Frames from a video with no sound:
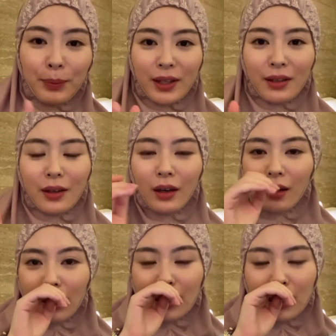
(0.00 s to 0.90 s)

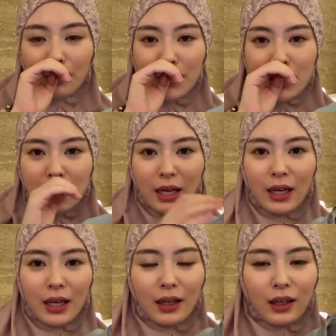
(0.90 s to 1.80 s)
Tapi uh, kalian
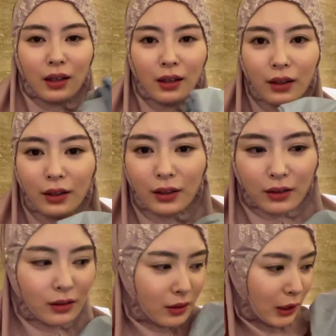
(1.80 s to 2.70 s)
bisa
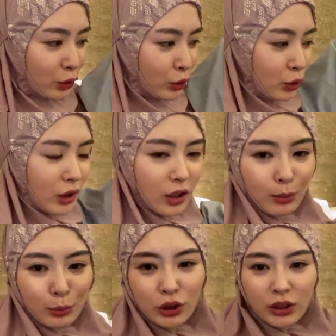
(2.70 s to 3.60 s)
uh,
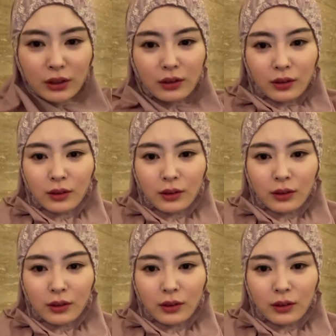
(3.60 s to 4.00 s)
langsung ke muk